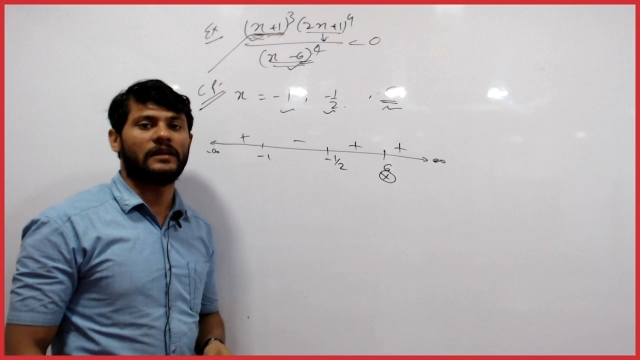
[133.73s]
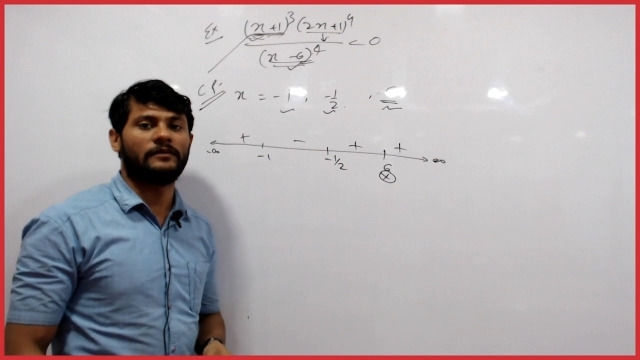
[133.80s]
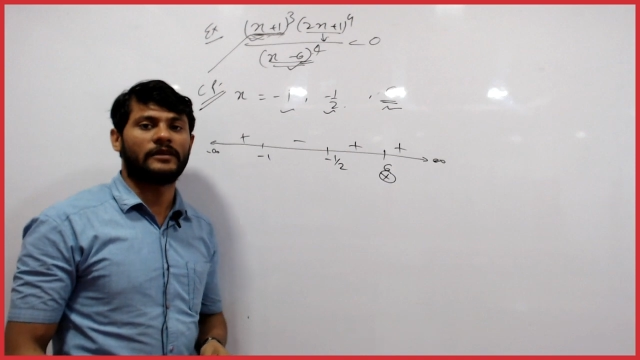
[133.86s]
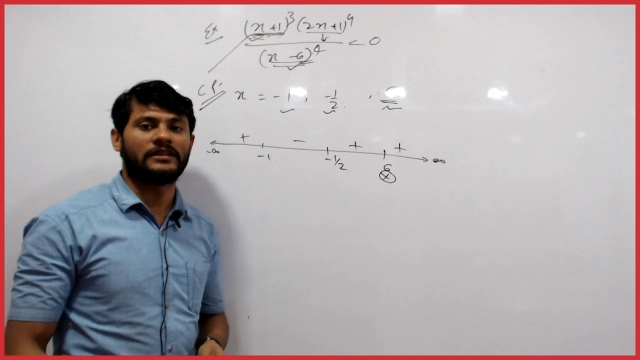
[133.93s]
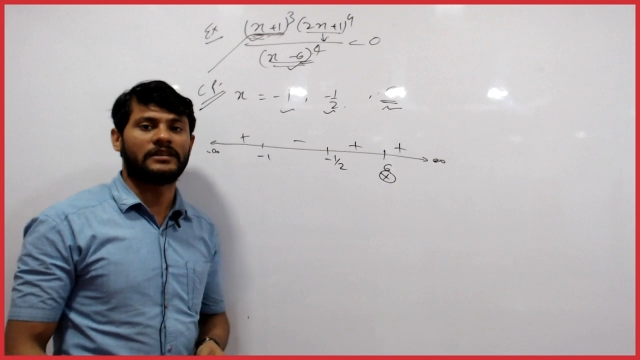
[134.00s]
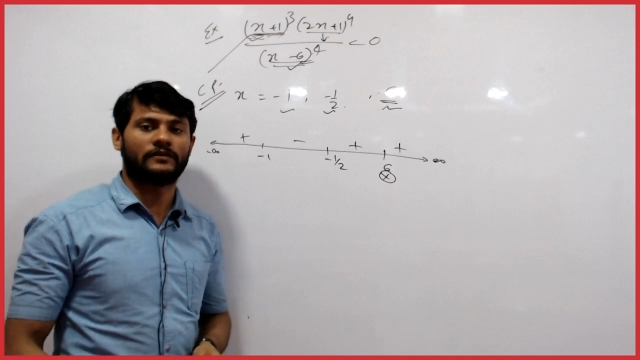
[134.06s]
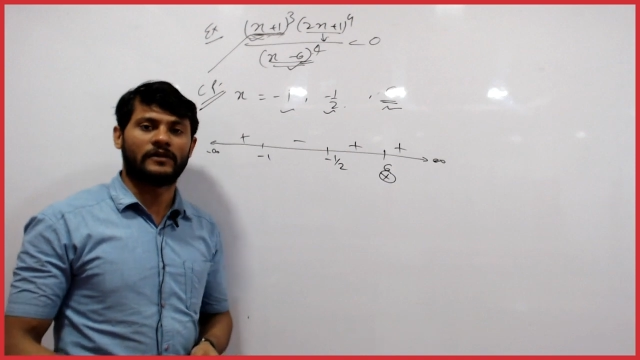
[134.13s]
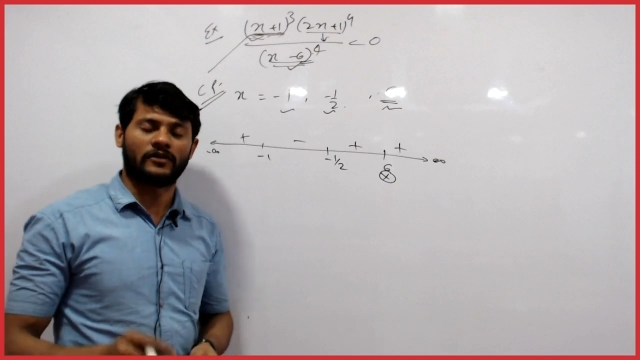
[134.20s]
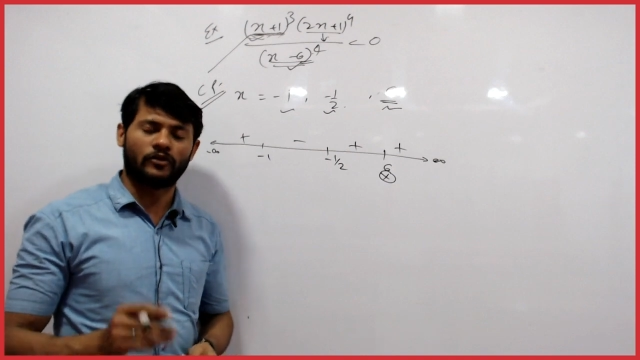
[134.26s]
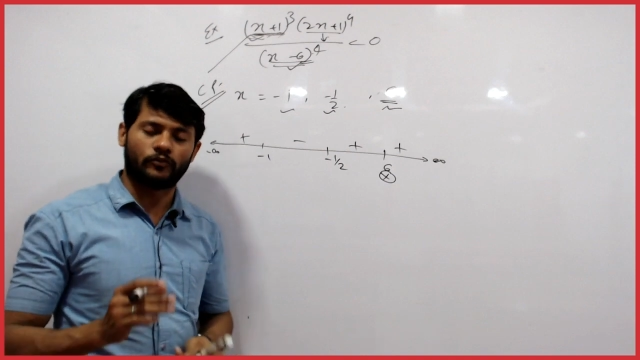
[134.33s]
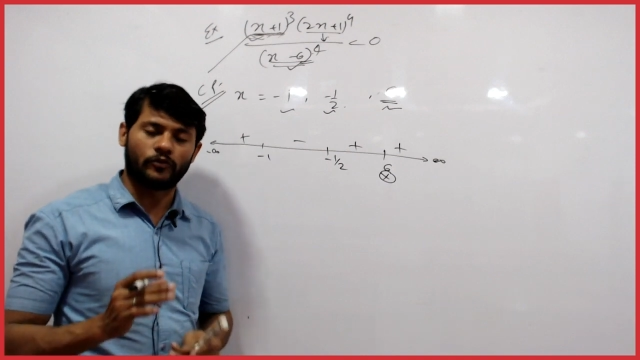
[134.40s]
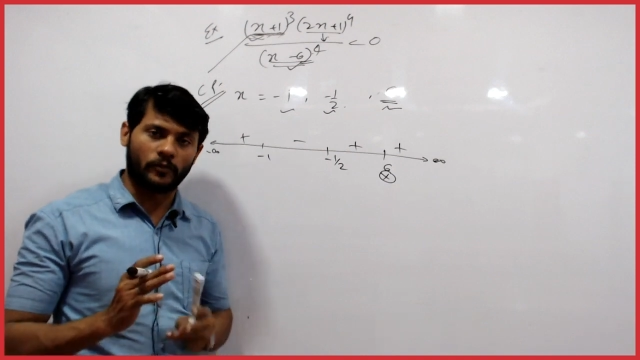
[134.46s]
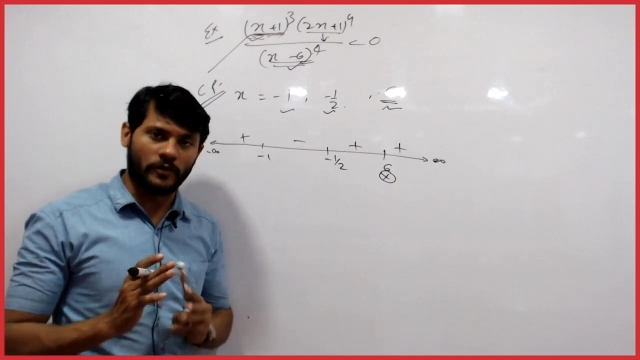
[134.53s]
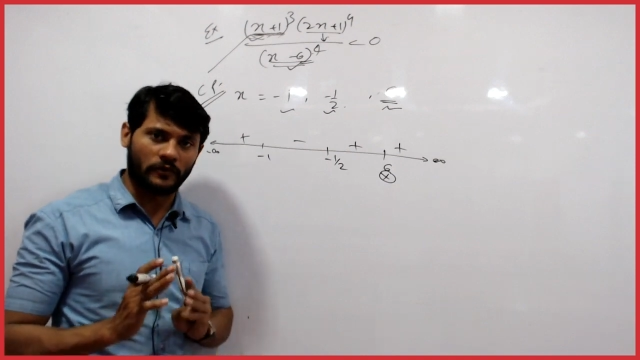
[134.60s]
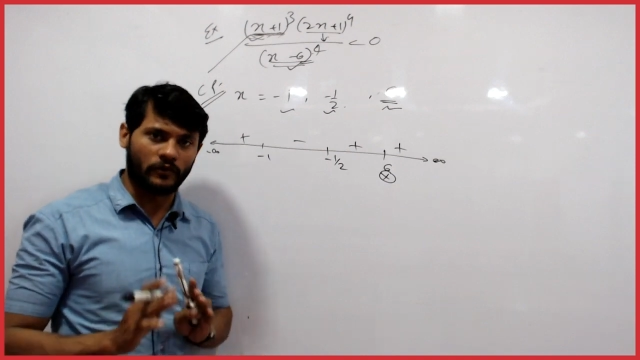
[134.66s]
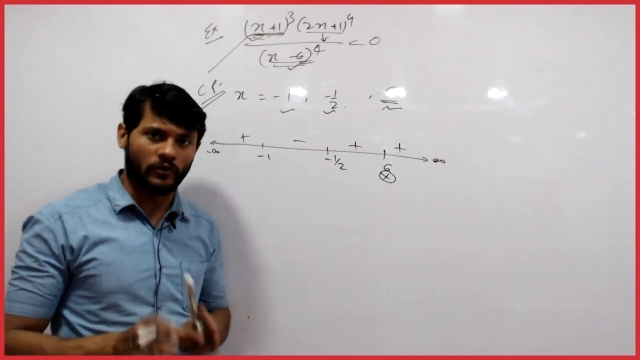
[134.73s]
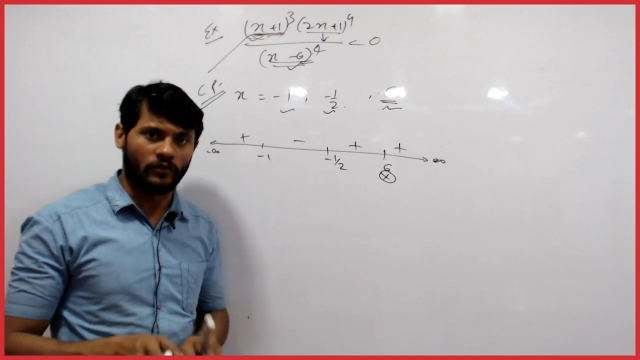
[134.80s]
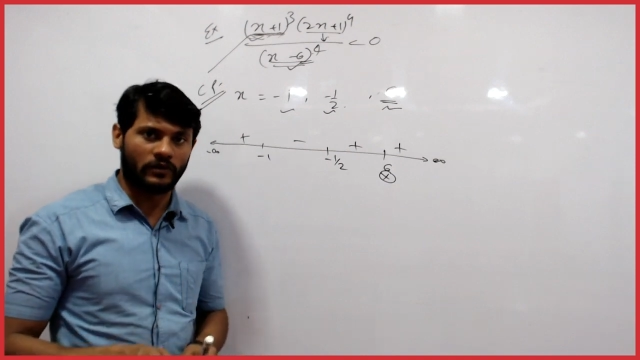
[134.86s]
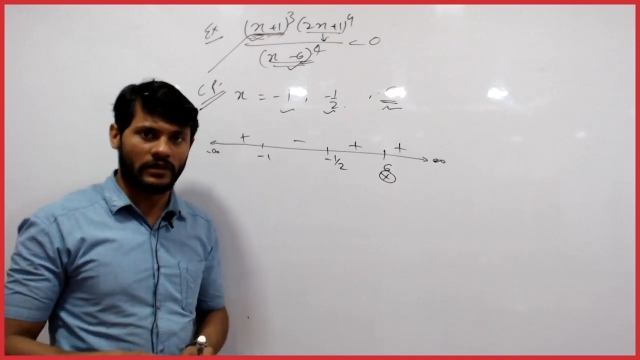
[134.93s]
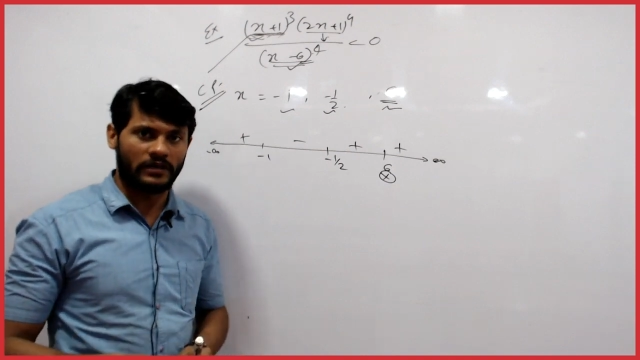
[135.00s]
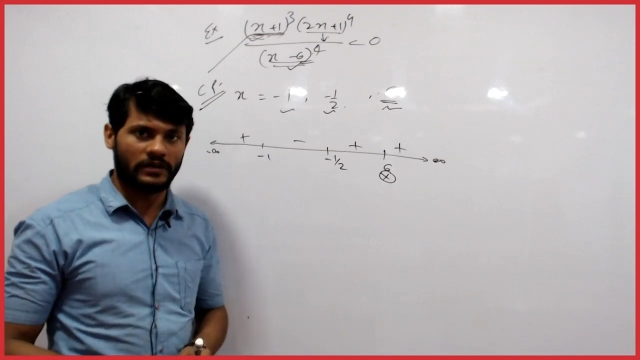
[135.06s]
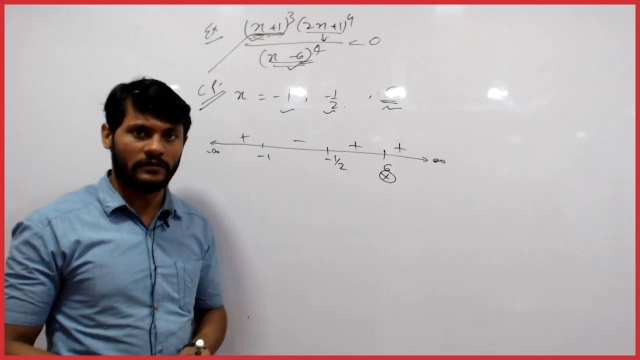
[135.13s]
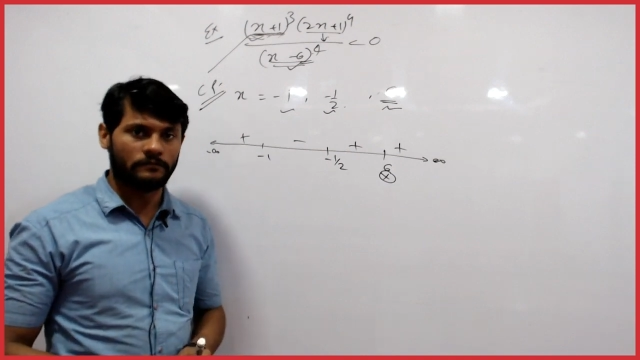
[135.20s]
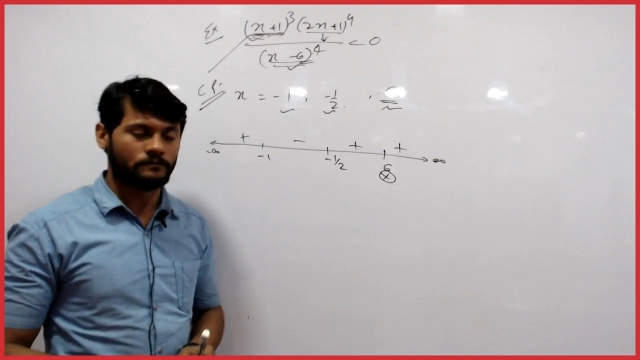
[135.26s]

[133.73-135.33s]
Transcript: लेक्चर वन को प्रॉपर फॉलो करिए